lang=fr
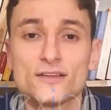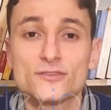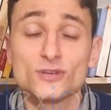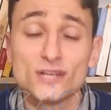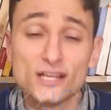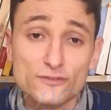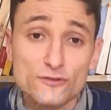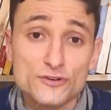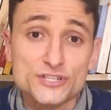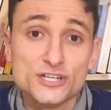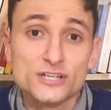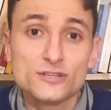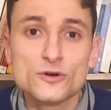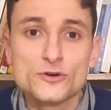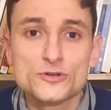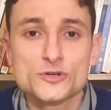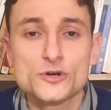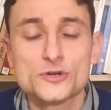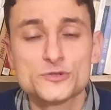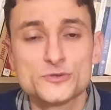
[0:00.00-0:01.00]
Dans l'évangile
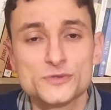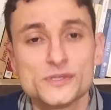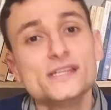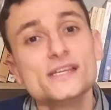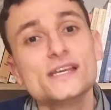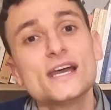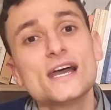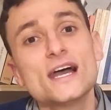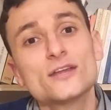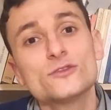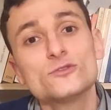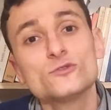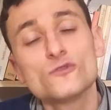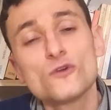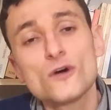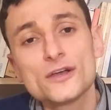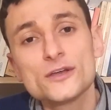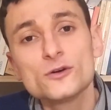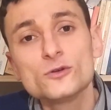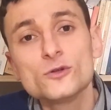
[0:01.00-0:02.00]
d'aujourd'hui, nous
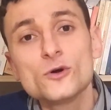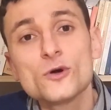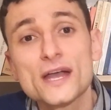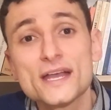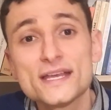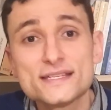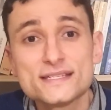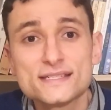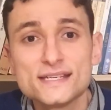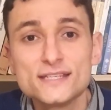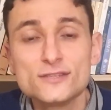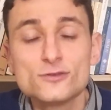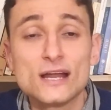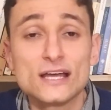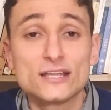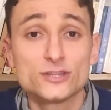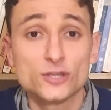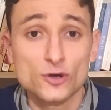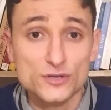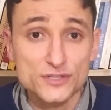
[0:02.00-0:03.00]
voyons le récit de
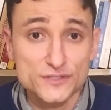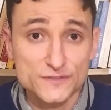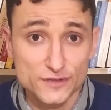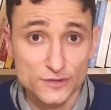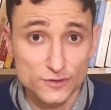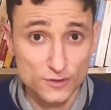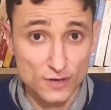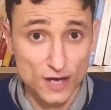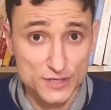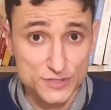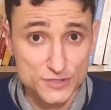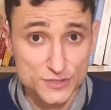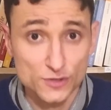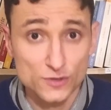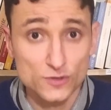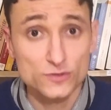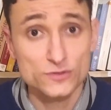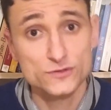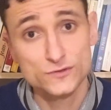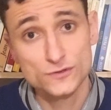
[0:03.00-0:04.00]
la
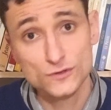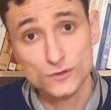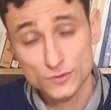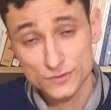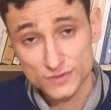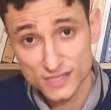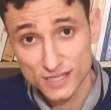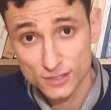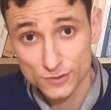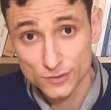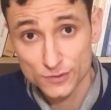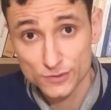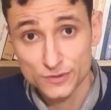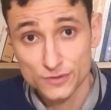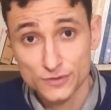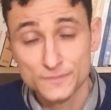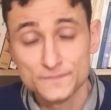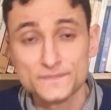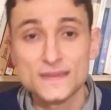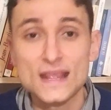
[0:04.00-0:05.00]
transfiguration selon Saint
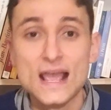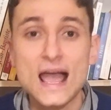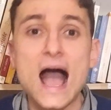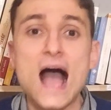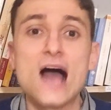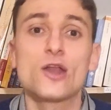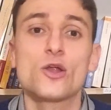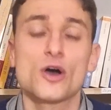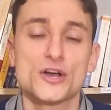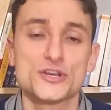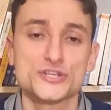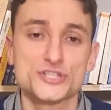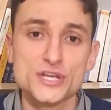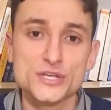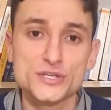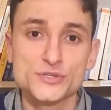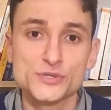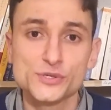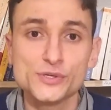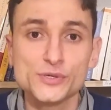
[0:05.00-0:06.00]
Luc. Alors
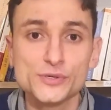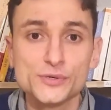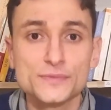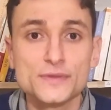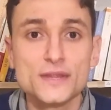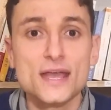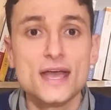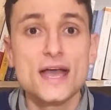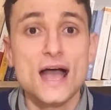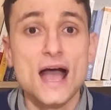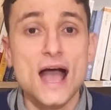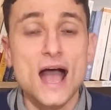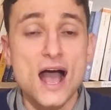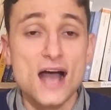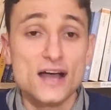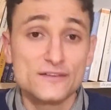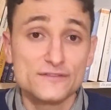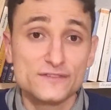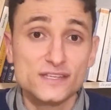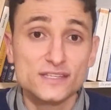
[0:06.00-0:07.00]
Jésus
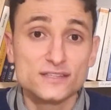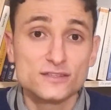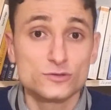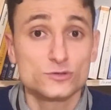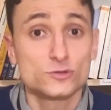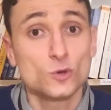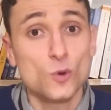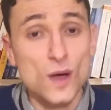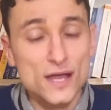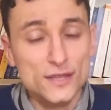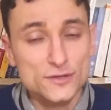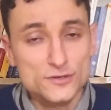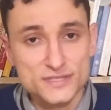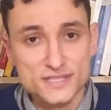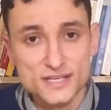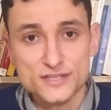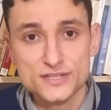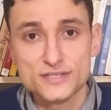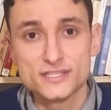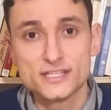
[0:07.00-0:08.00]
invite trois de
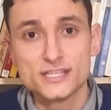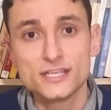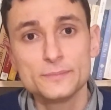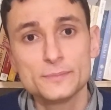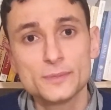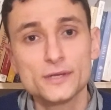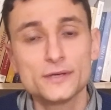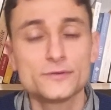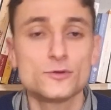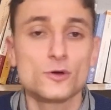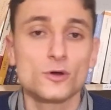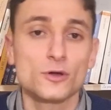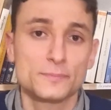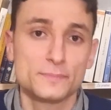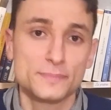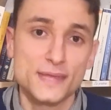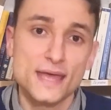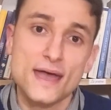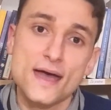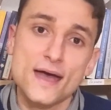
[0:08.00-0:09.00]
ses disciples, donc
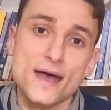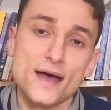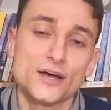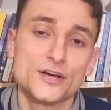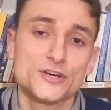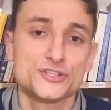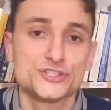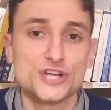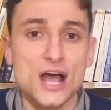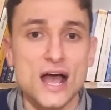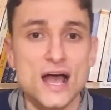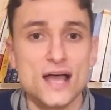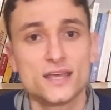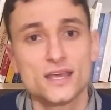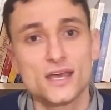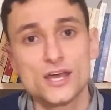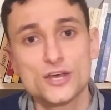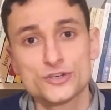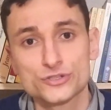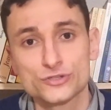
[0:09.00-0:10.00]
Pierre,
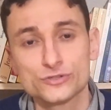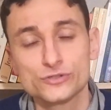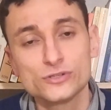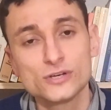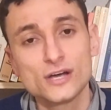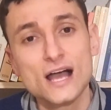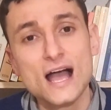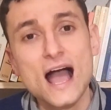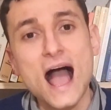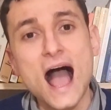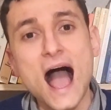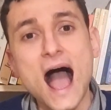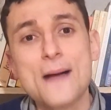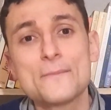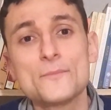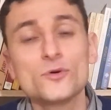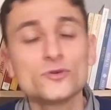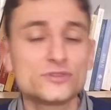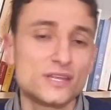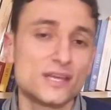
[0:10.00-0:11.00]
Jacques et Jean,
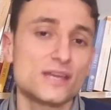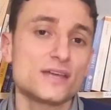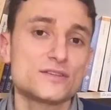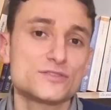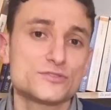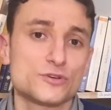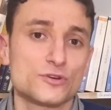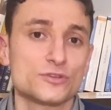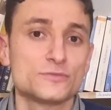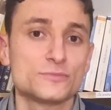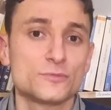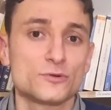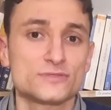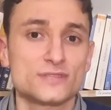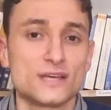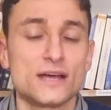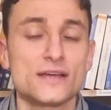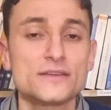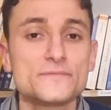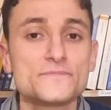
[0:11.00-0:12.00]
à monter sur une
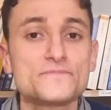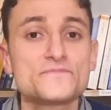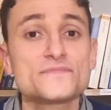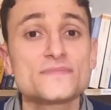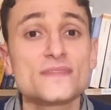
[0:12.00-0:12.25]
montagne